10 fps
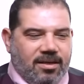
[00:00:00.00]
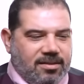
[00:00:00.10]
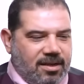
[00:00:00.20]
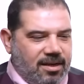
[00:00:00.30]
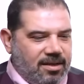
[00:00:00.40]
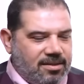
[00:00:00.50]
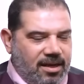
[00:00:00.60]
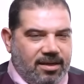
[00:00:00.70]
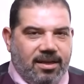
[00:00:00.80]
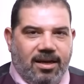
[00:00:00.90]
سنة
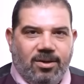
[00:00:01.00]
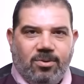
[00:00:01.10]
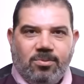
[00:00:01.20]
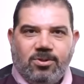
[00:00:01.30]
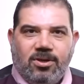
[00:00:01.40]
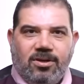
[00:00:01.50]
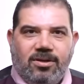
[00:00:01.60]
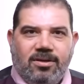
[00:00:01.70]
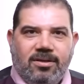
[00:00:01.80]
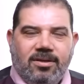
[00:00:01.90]
سعيدة عليكم إن شاء الله